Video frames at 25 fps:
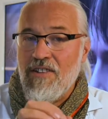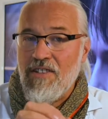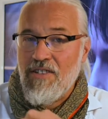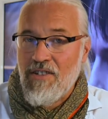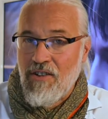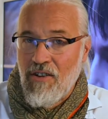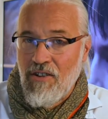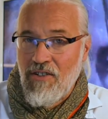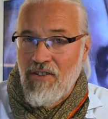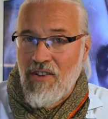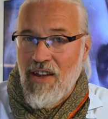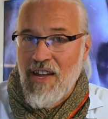
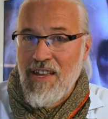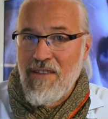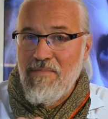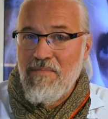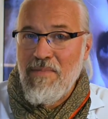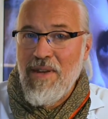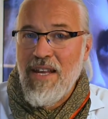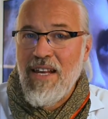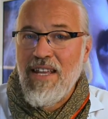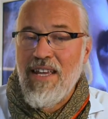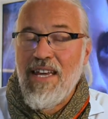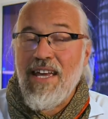centaines,
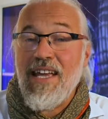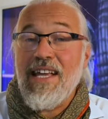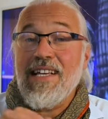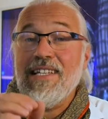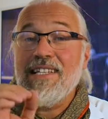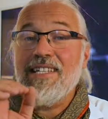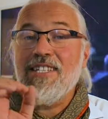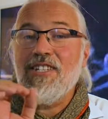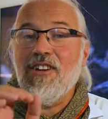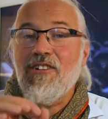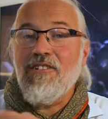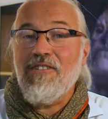milliers,
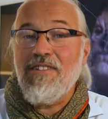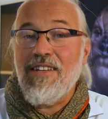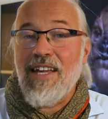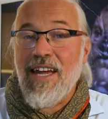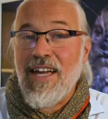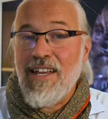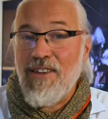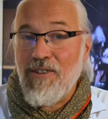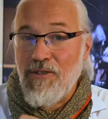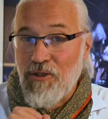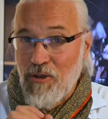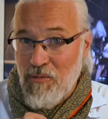
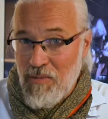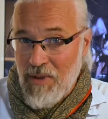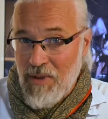centaines de